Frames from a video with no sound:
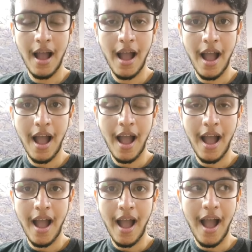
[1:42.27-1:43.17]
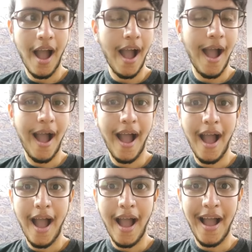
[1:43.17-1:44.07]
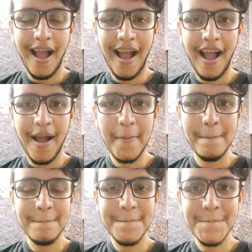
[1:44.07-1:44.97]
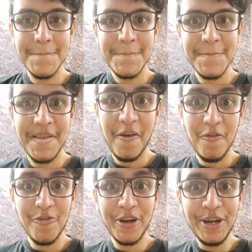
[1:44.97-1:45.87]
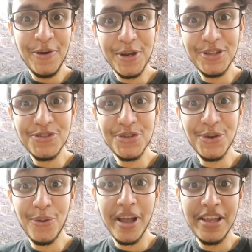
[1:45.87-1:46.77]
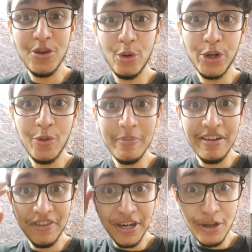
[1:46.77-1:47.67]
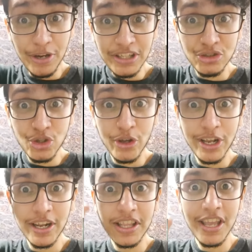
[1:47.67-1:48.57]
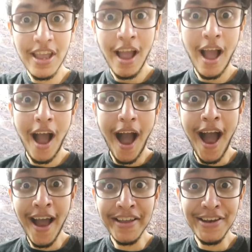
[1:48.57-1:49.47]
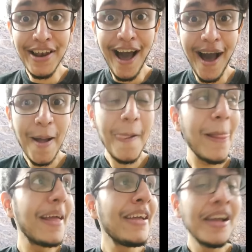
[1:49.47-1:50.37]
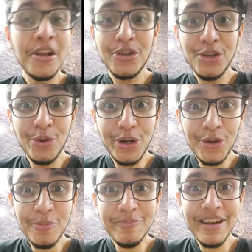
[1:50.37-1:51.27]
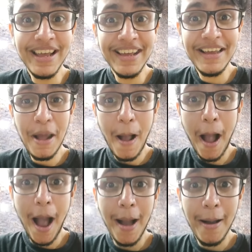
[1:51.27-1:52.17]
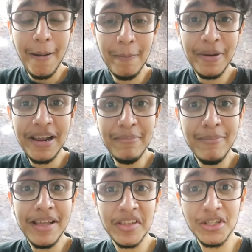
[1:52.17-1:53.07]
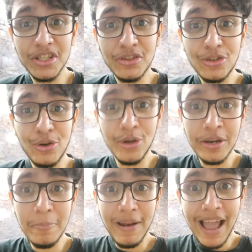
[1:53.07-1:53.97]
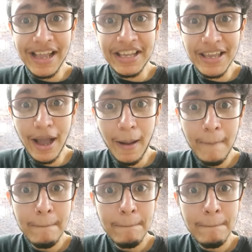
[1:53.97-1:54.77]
हटा दी थी तब मैंने Instagram पे ये स्टोरी पोस्ट करी थी वीडियो रिस्टोर हो गई YouTube ने वीडियो रिस्टोर कर दी हाय YouTube ने अपने मैसेजेस को रिप्लाई किया